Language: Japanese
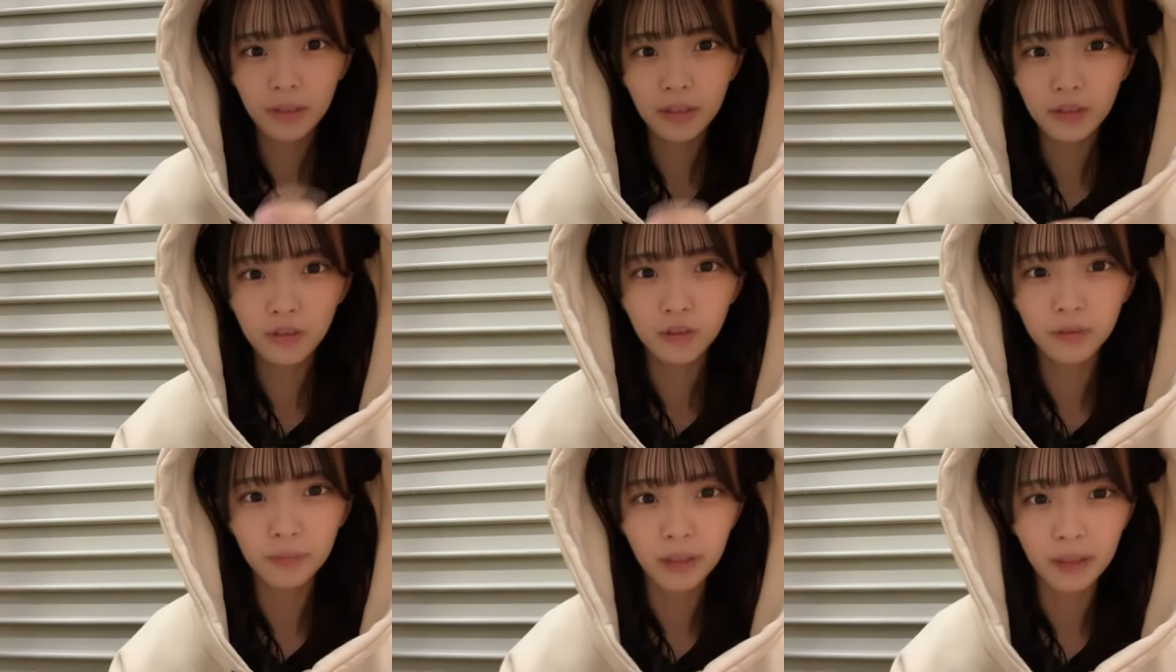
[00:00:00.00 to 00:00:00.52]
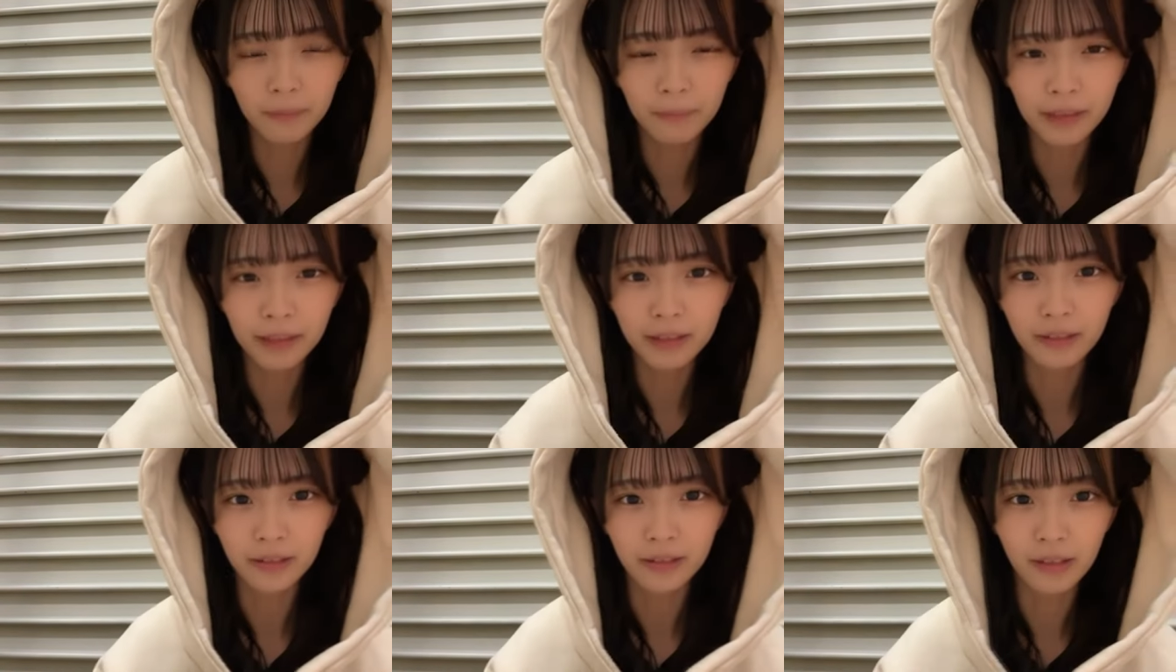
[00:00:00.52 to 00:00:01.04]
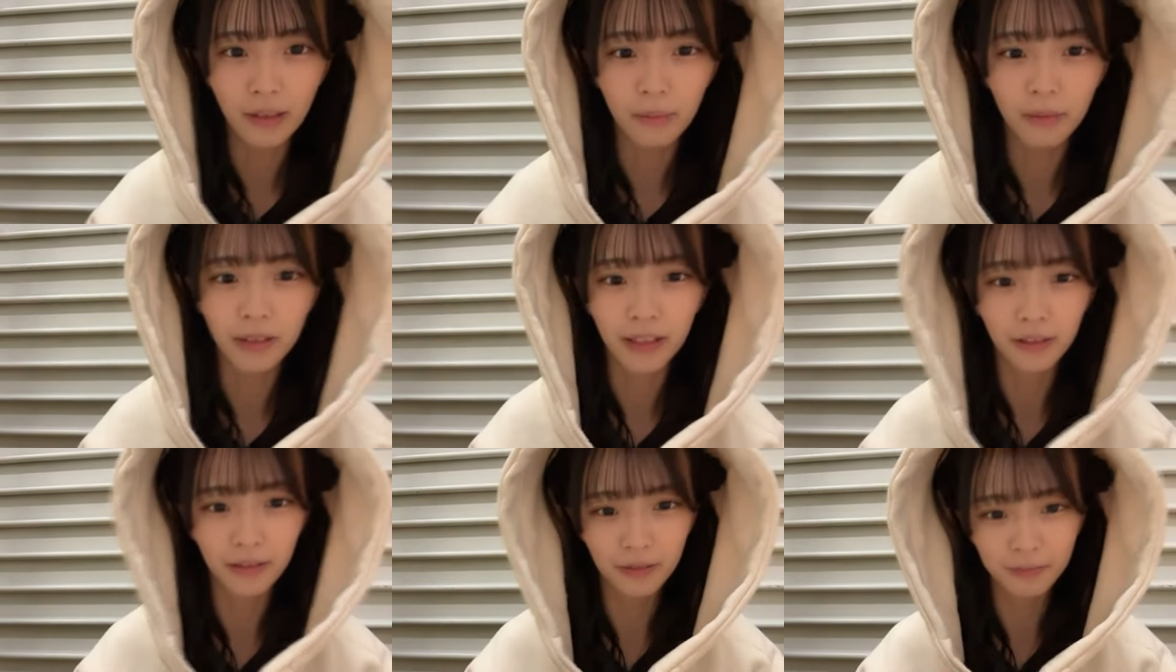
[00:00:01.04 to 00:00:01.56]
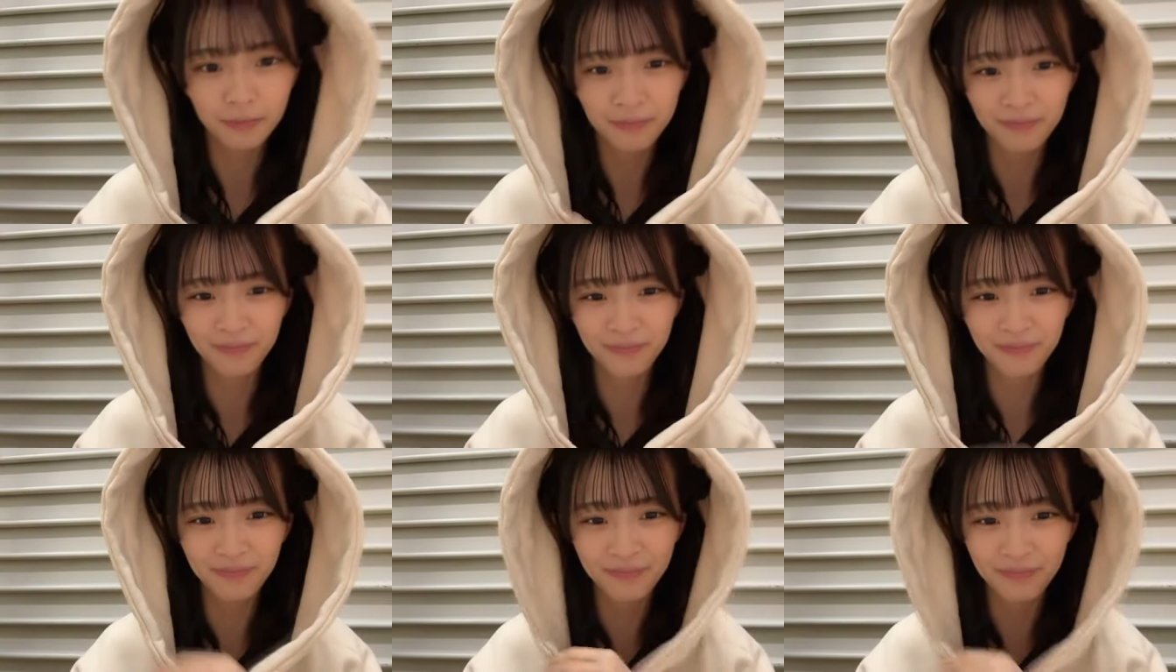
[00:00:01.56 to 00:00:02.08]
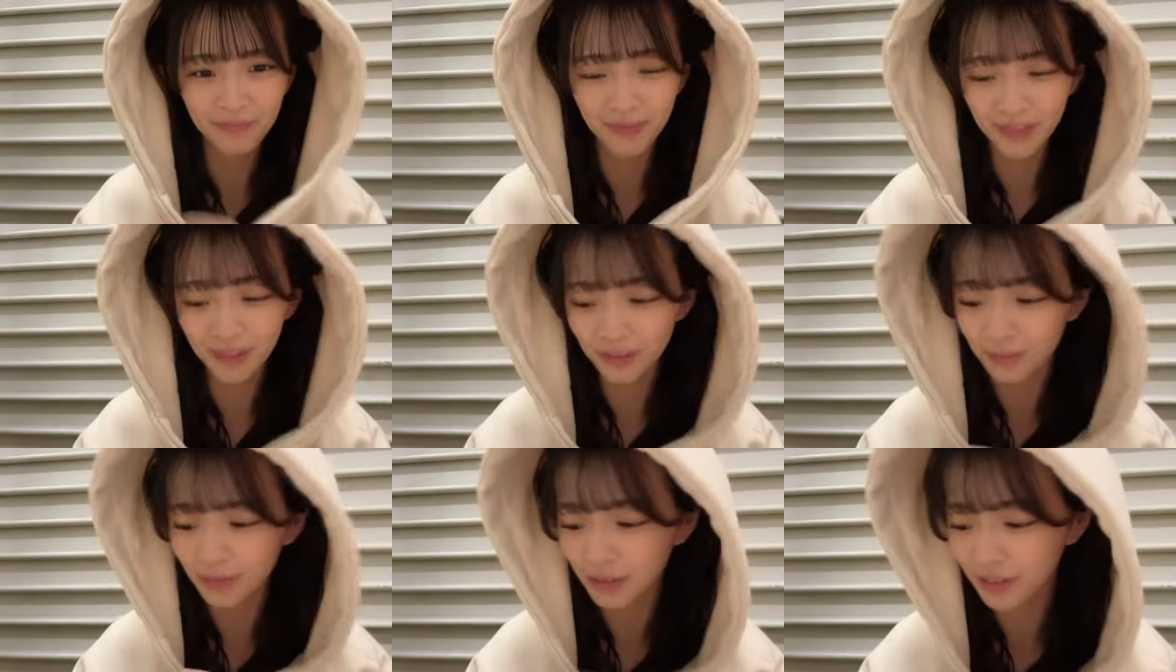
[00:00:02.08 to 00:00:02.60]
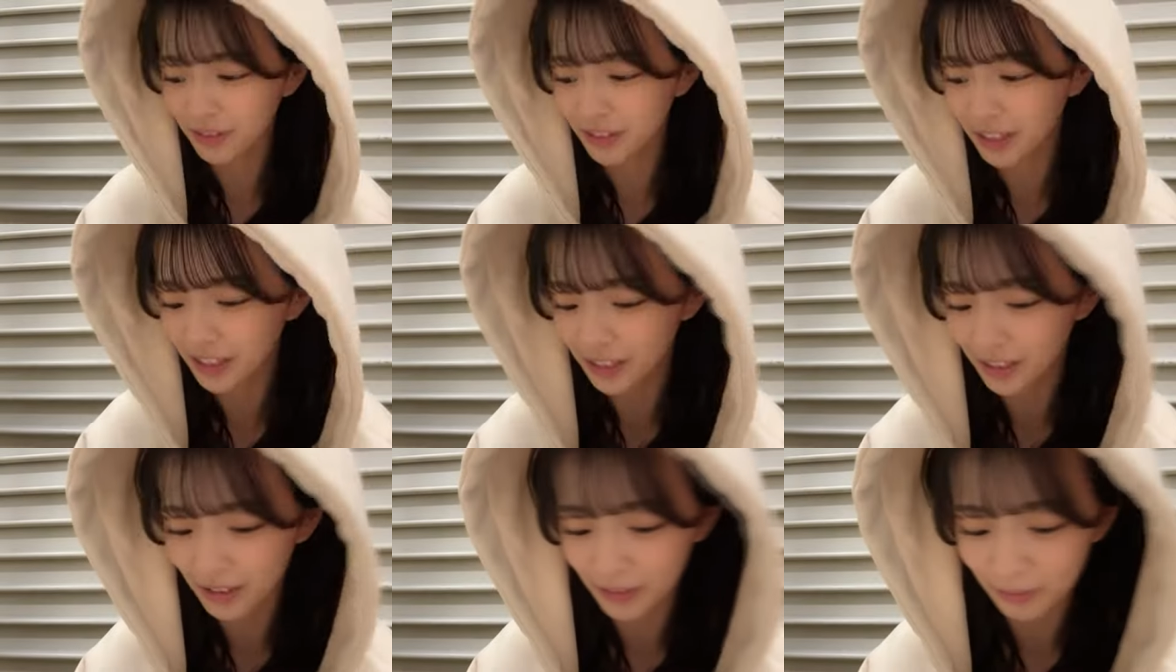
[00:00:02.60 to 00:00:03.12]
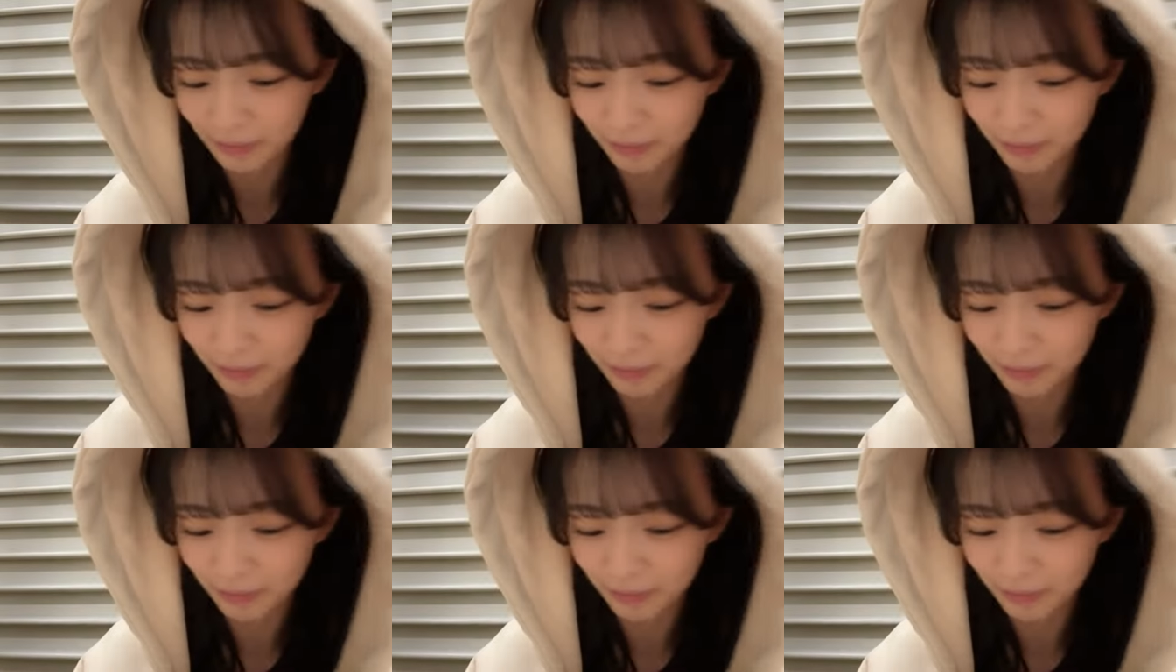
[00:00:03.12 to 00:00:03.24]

超マイペースに食べてるもぐもぐです